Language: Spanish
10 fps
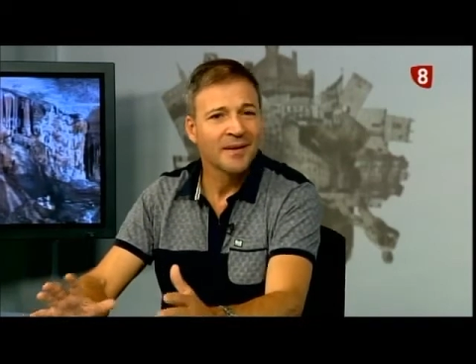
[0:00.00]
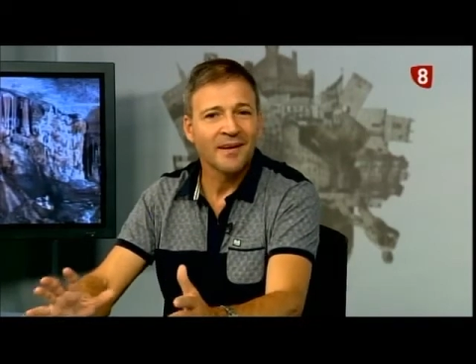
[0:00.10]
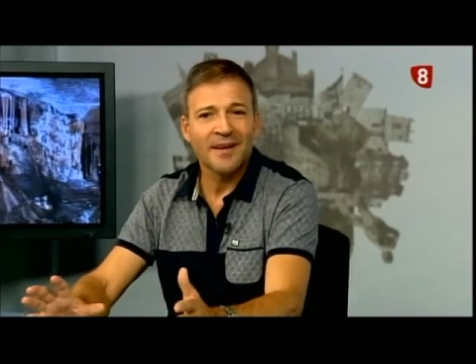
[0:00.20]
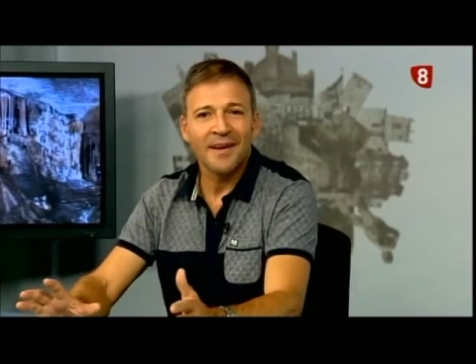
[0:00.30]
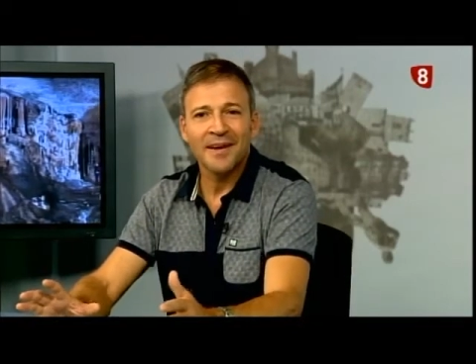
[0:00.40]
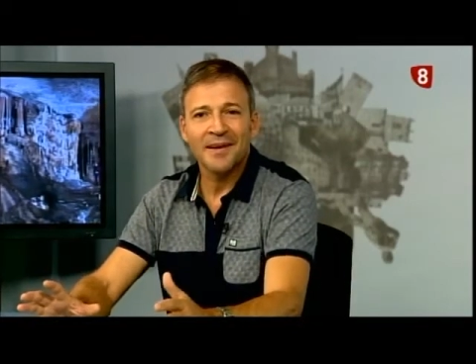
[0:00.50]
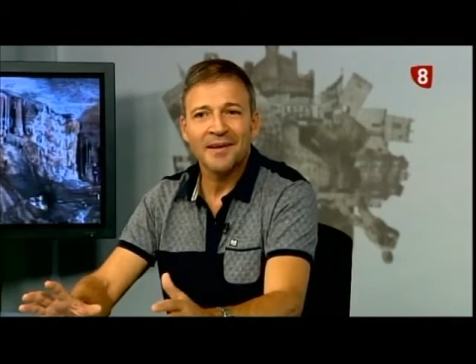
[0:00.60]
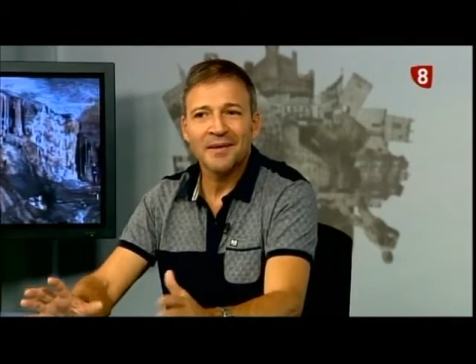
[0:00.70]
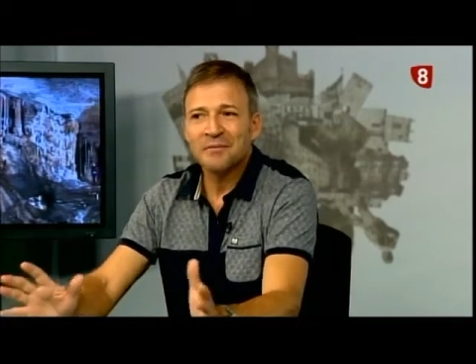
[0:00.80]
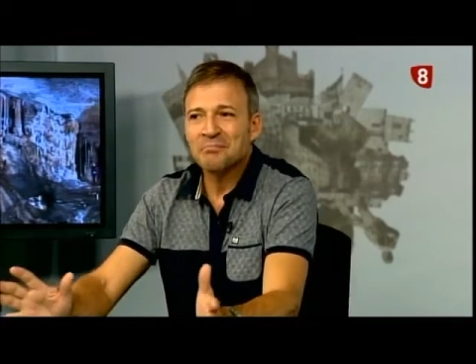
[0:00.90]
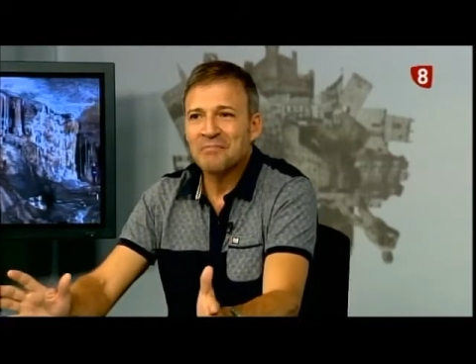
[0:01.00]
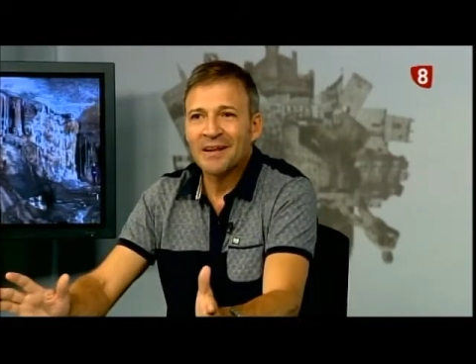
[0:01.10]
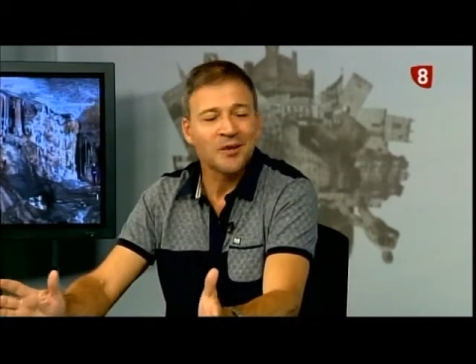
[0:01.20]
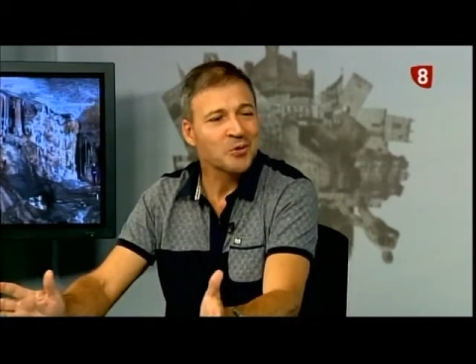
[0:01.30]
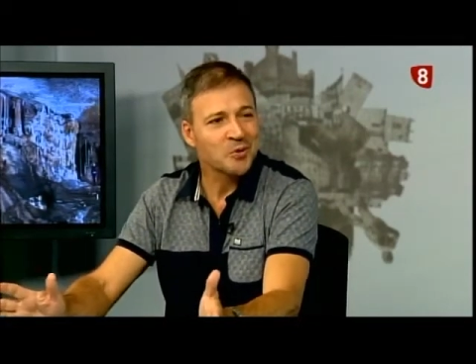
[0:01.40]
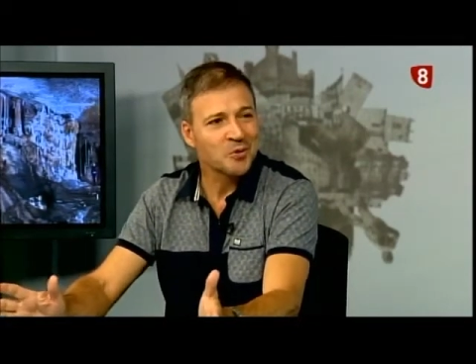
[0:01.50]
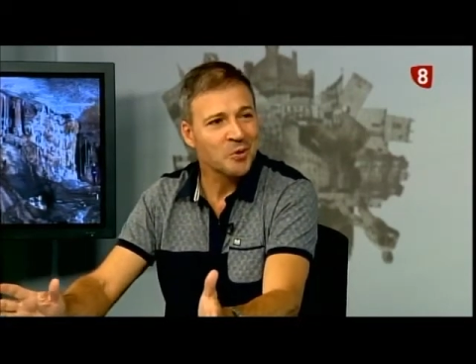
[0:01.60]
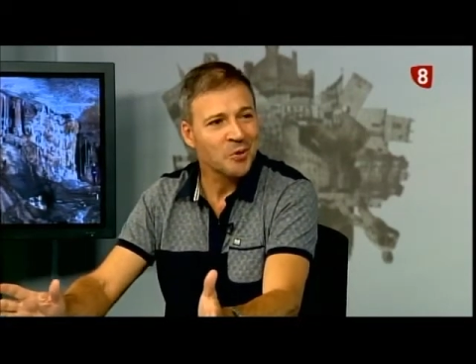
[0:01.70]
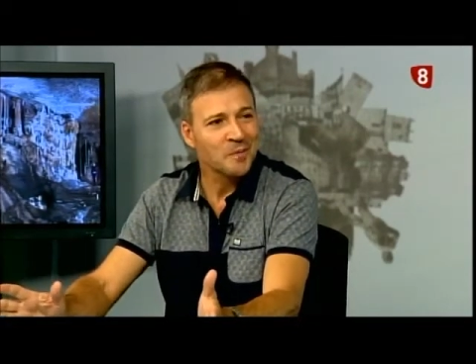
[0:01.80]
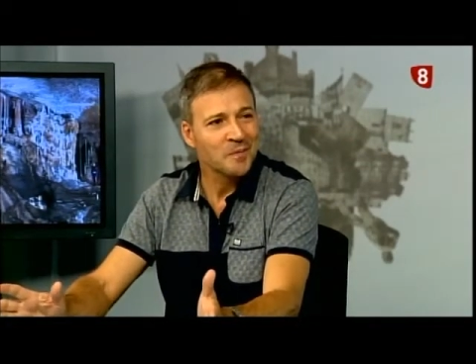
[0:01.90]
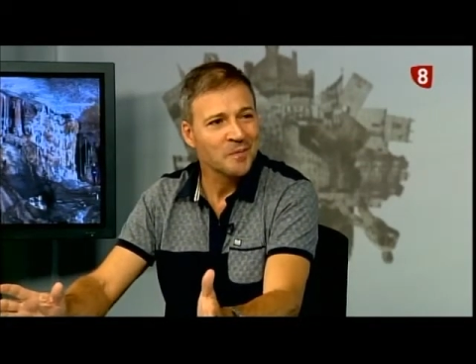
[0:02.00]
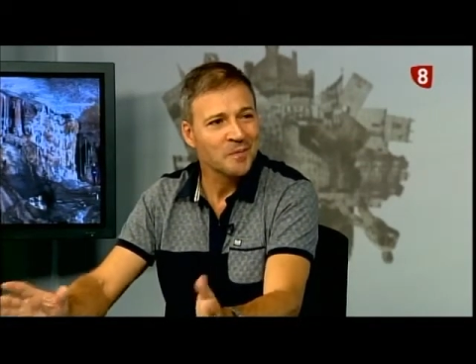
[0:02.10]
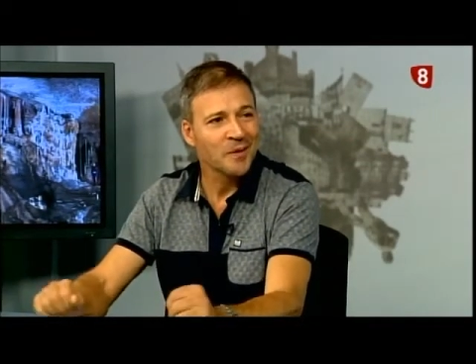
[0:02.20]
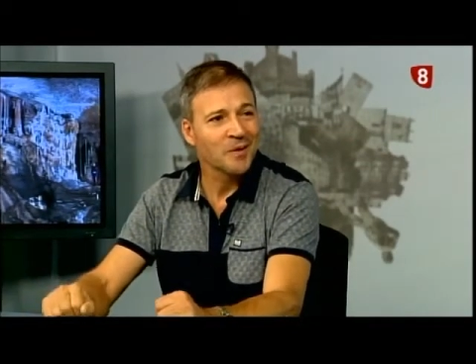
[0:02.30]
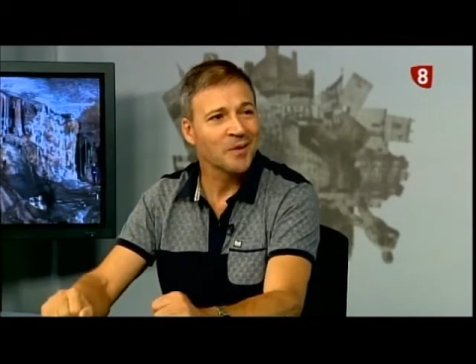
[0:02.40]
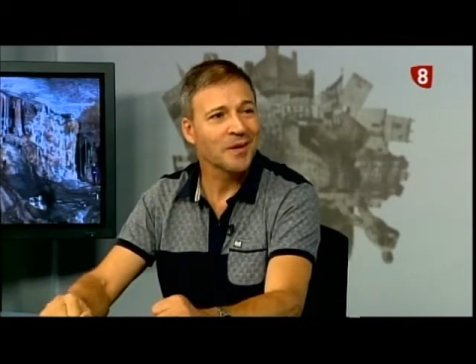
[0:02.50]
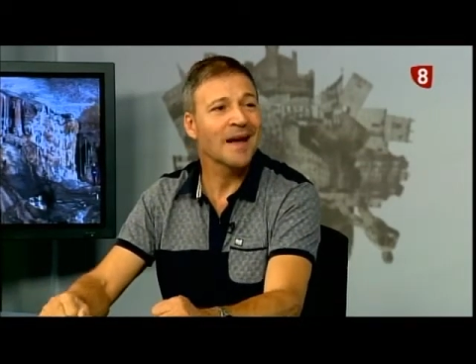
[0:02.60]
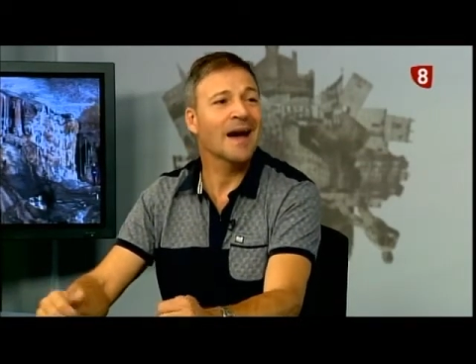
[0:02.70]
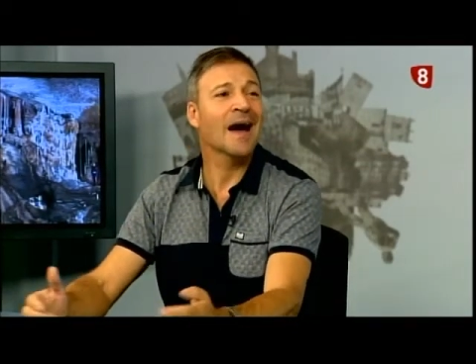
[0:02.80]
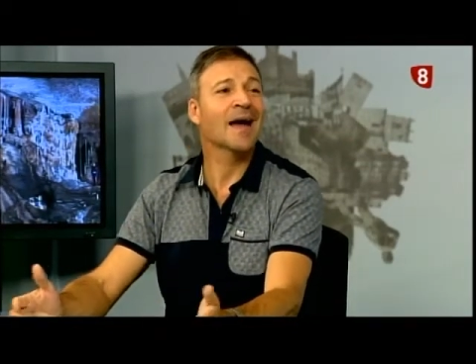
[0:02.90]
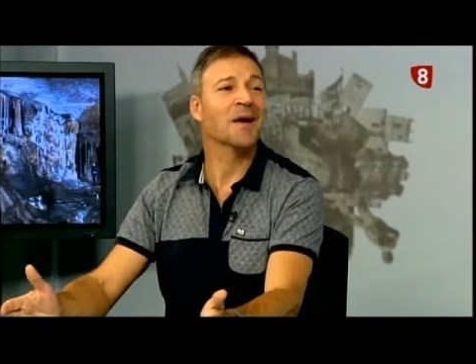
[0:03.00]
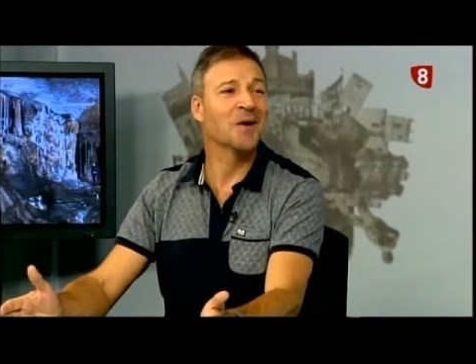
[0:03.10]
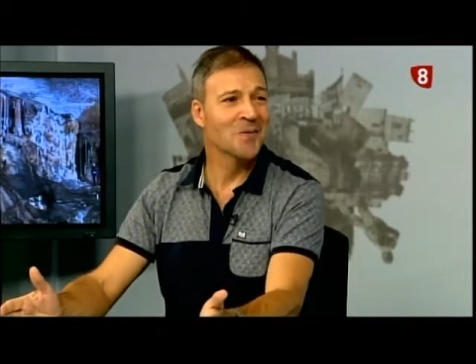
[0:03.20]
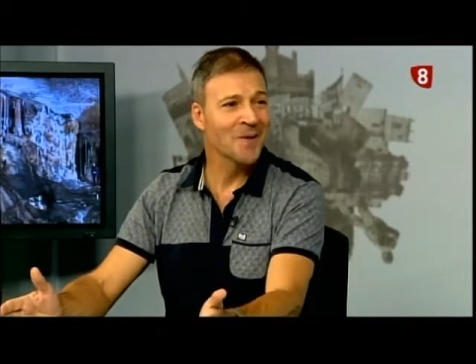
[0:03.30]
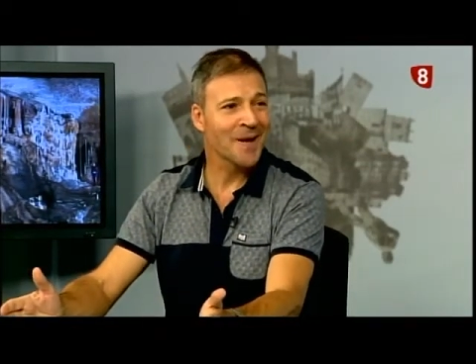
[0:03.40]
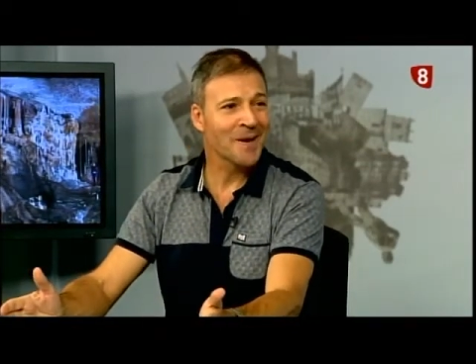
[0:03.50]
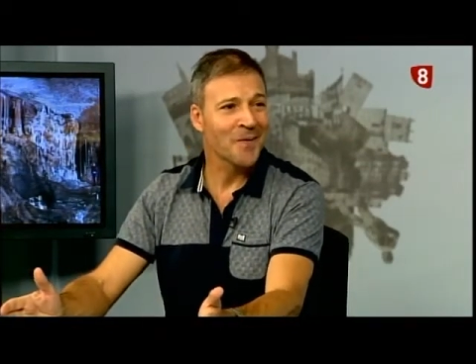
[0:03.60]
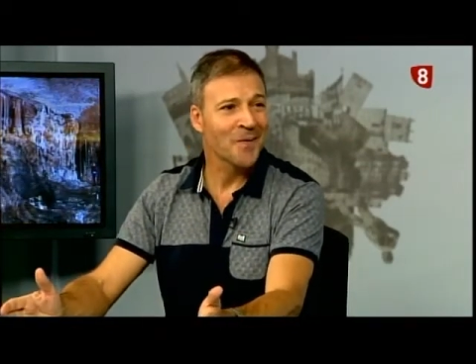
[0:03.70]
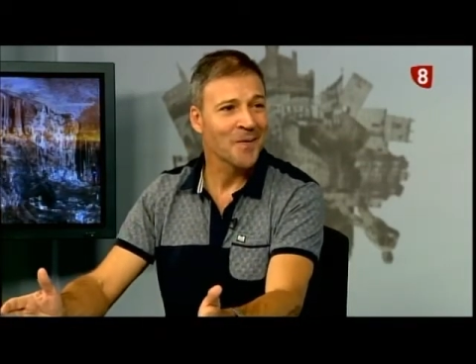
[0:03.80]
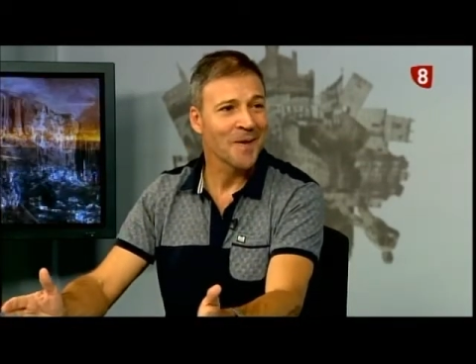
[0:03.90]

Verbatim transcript: eh, está todo oscuro. Sí, claro, hay, que iluminar. hay que iluminarlo.